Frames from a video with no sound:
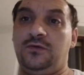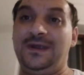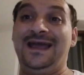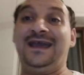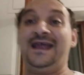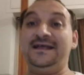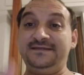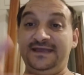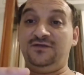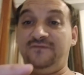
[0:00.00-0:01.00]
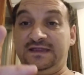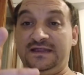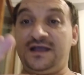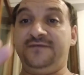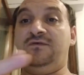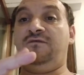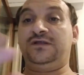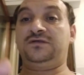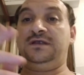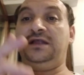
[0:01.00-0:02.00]
quella grande novità che avevo
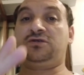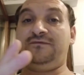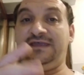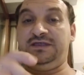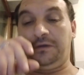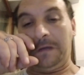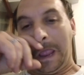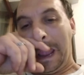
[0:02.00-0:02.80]
fatto nell'altro video,